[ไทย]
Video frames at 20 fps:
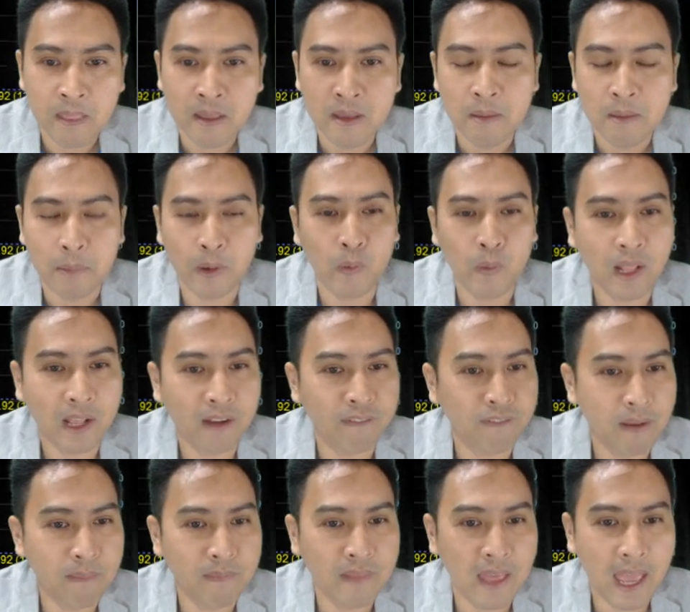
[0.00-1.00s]
ไปดูในทำเฟ
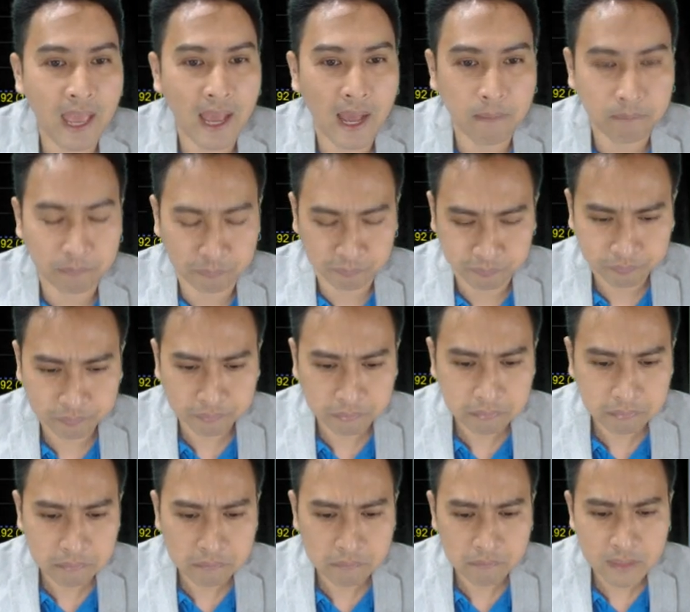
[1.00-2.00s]
รมเดย์ครับ
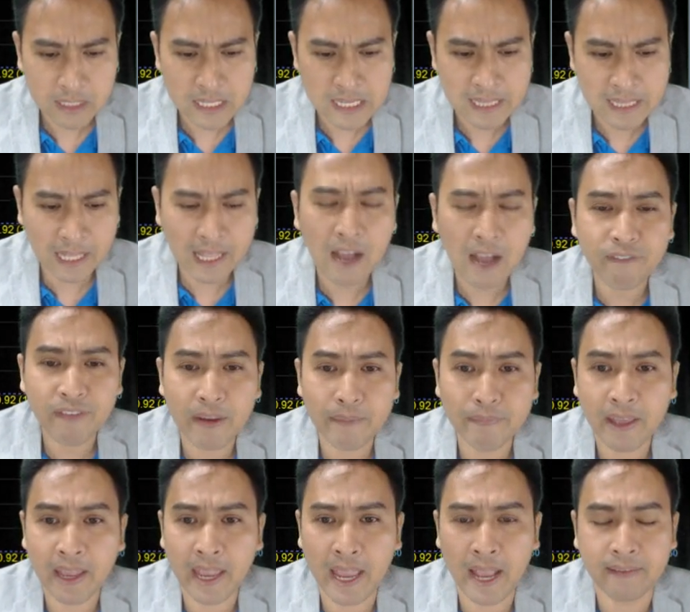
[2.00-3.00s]
ในไทม์เฟรม
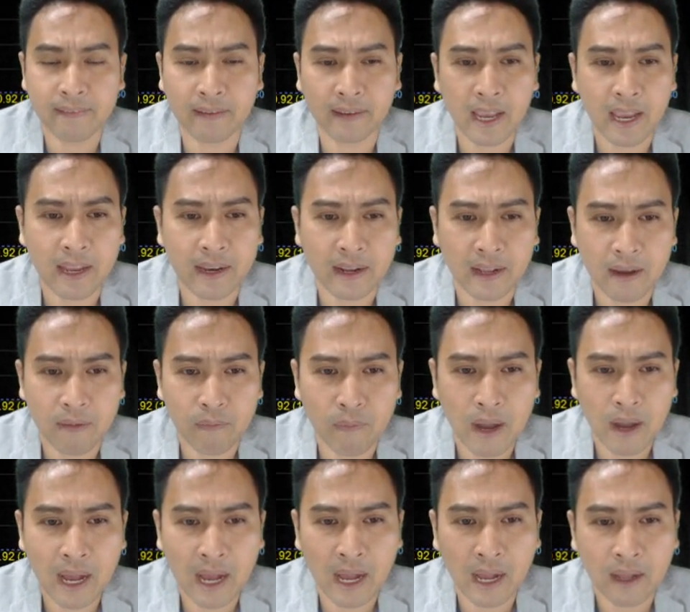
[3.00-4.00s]
เดย์เองสังเกตนะครับ
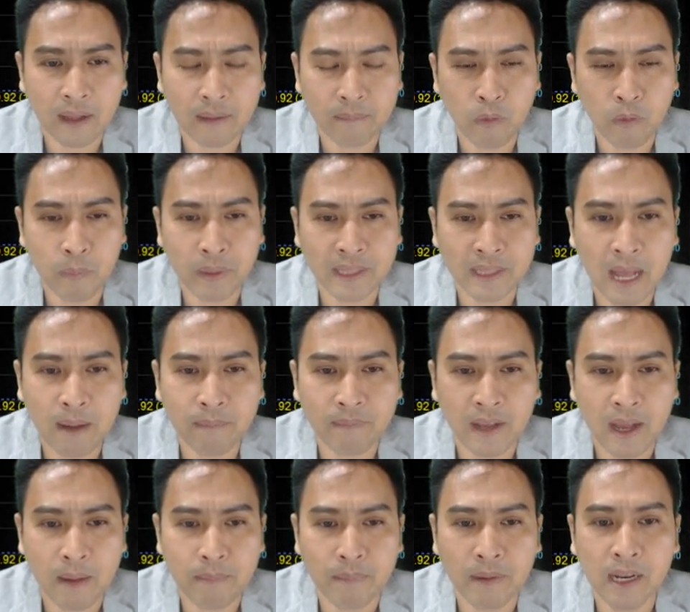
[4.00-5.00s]
ว่าโมเมนตัม
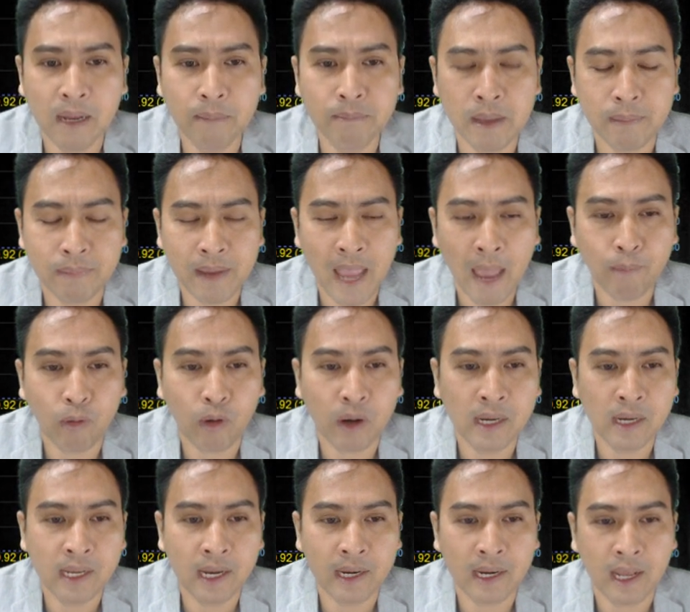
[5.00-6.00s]
นะครับมันเริ่มบีบแคบลง
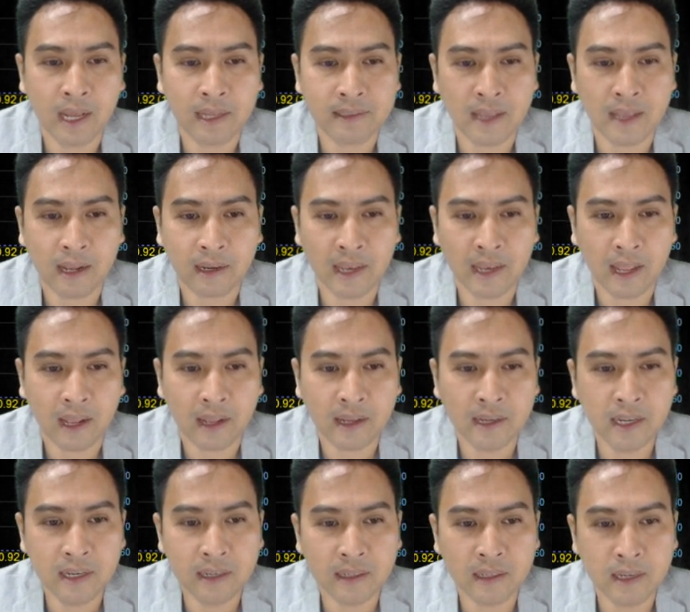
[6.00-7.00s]
เรื่อยๆนะจากเนี่ย
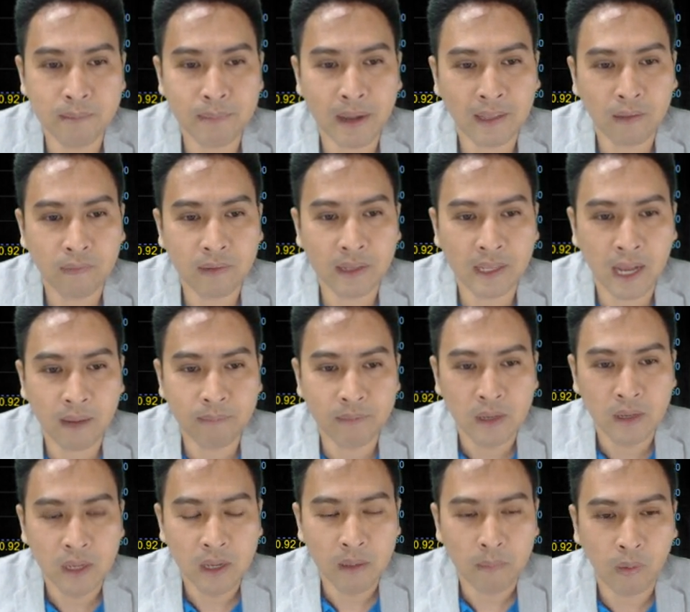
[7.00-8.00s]
ขึ้นมาเท่านี้ครับ
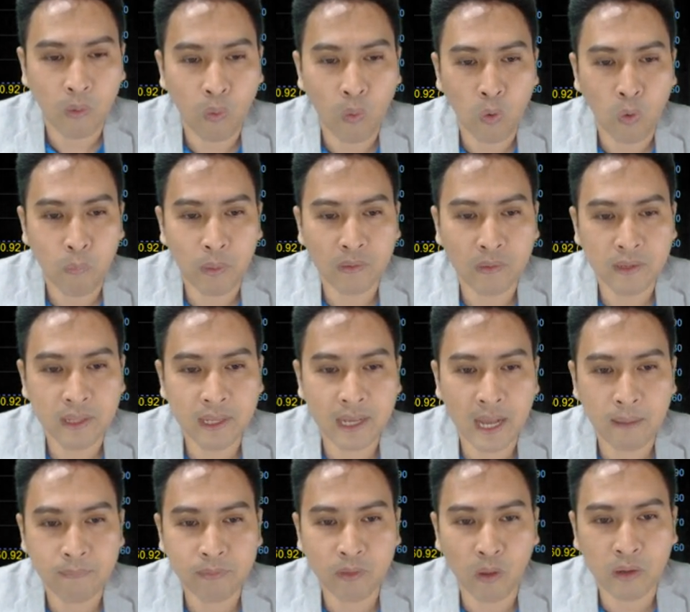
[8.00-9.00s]
พอลงมาเท่านี้ค
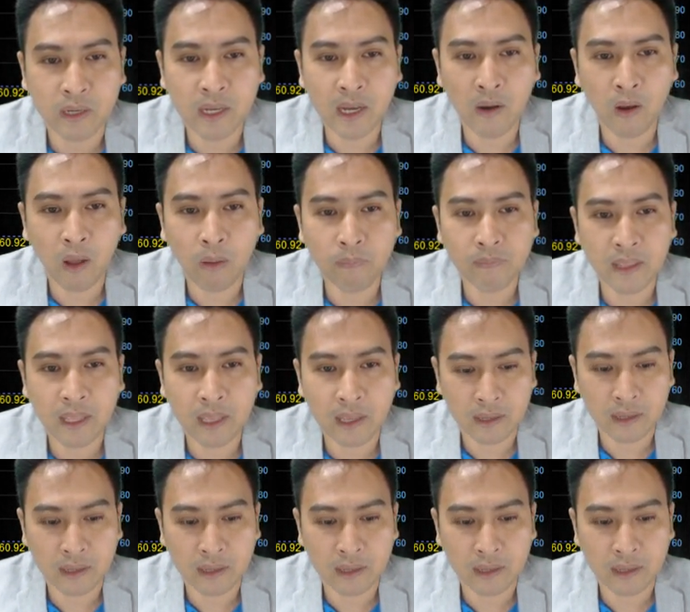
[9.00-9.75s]
รับตอนขึ้นรอบนี้